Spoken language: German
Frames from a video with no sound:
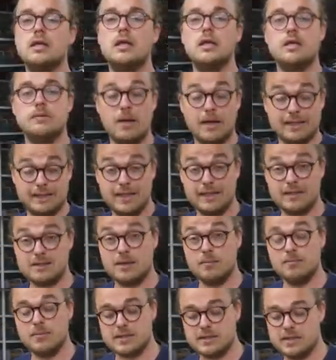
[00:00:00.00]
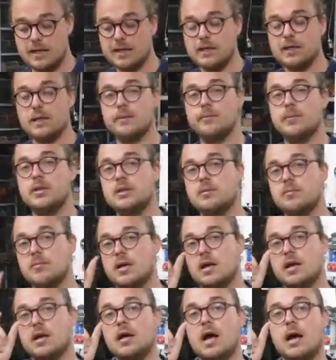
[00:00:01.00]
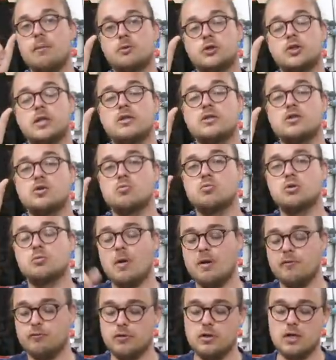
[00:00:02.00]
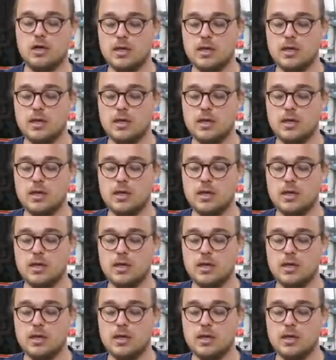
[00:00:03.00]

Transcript: Ich mache die extra ein bisschen länger, damit die mehr Abstand zum Spannfutter